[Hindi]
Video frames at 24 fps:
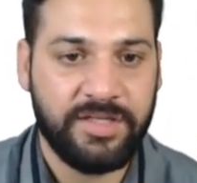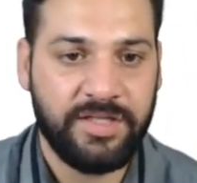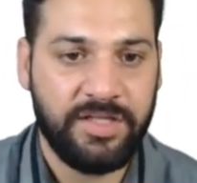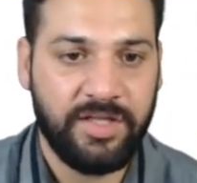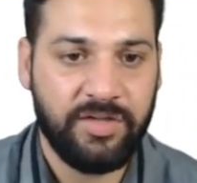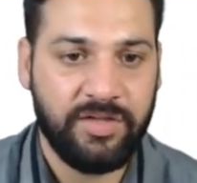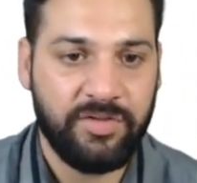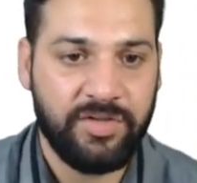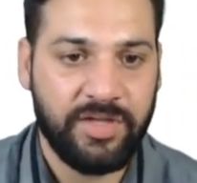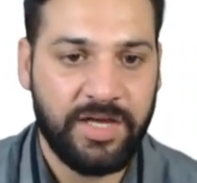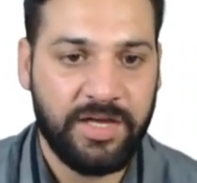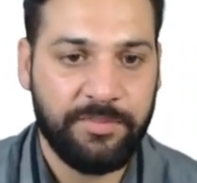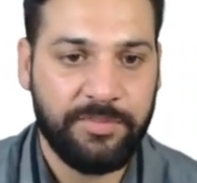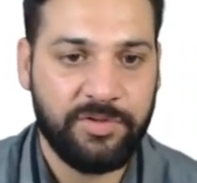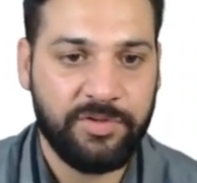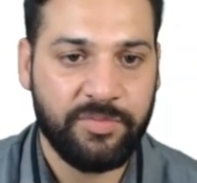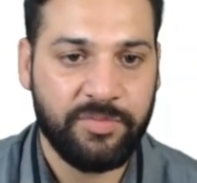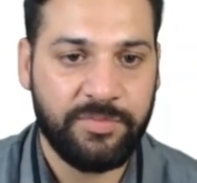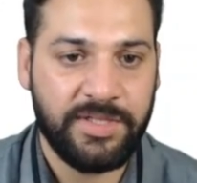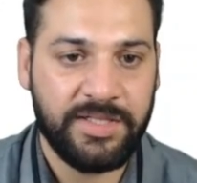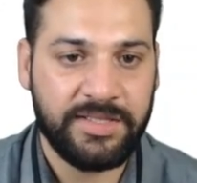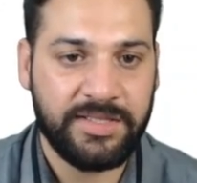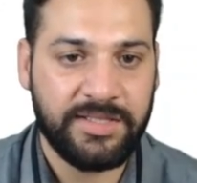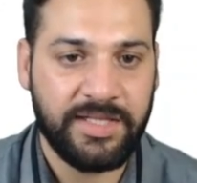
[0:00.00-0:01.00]
ये यहां पे जो
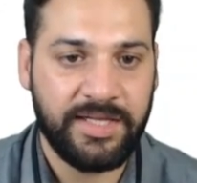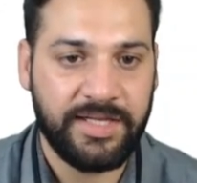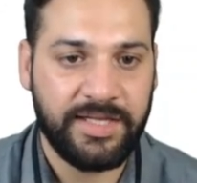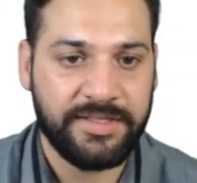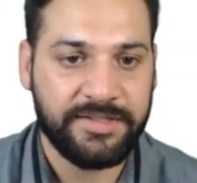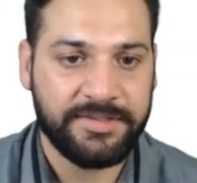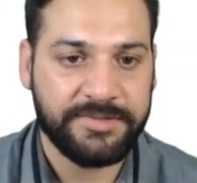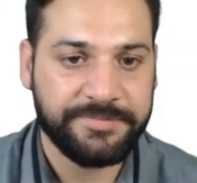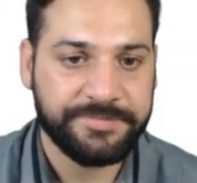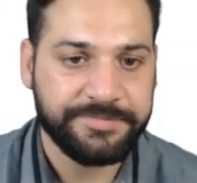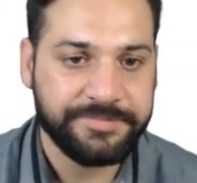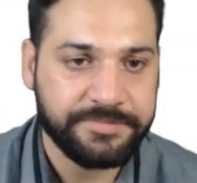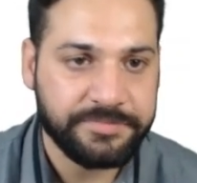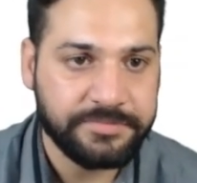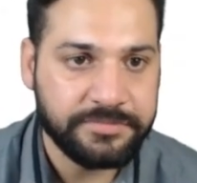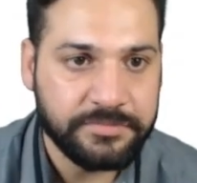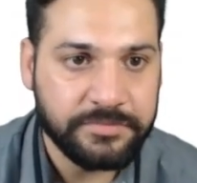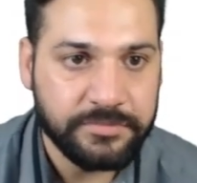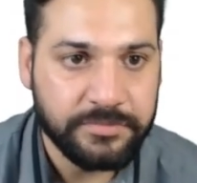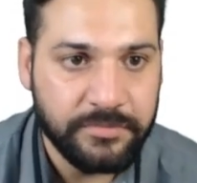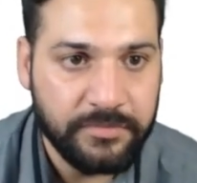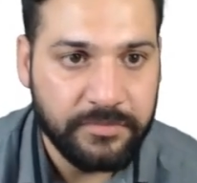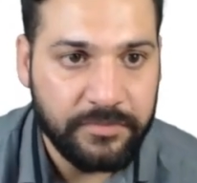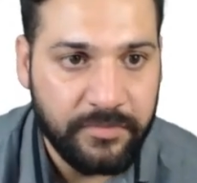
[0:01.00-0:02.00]
मिलता
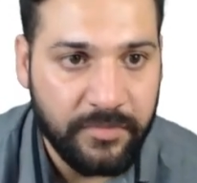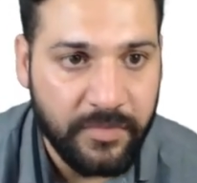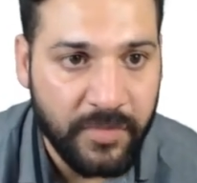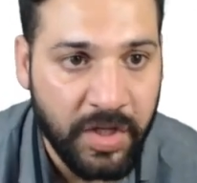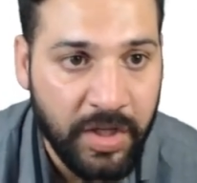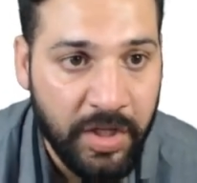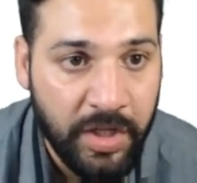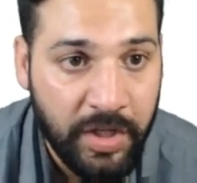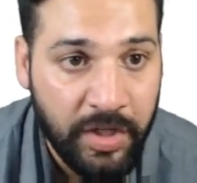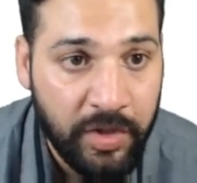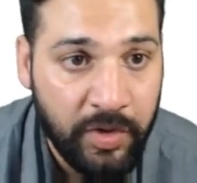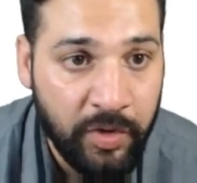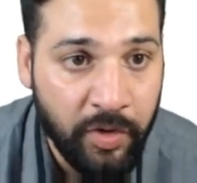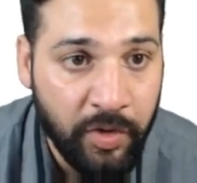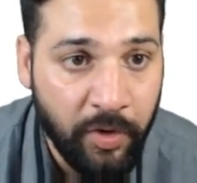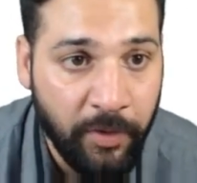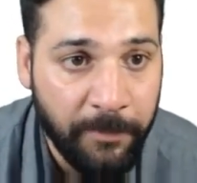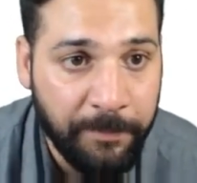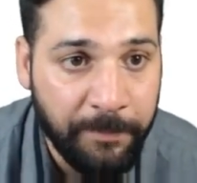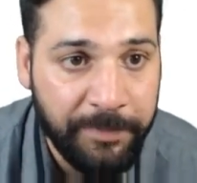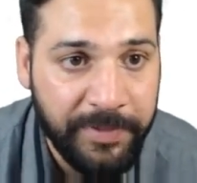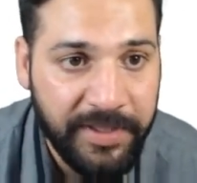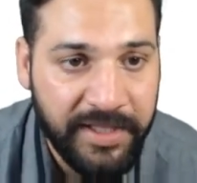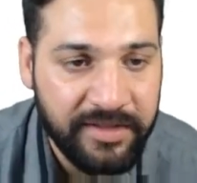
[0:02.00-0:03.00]
है नो
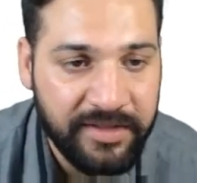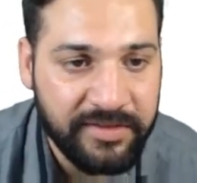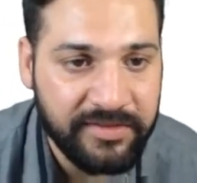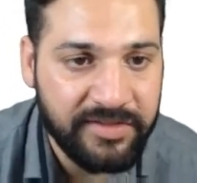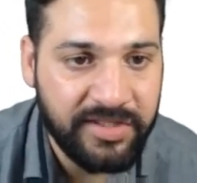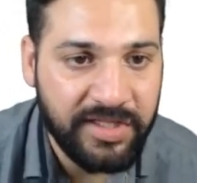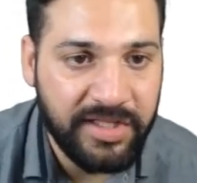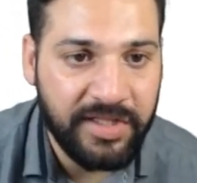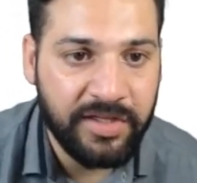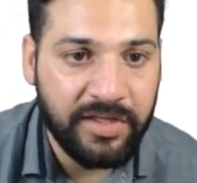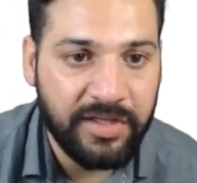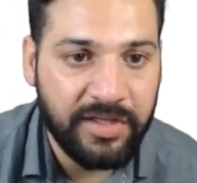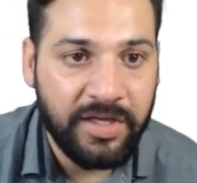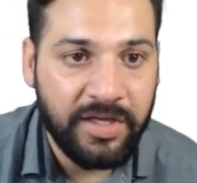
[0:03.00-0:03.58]
बी इज डी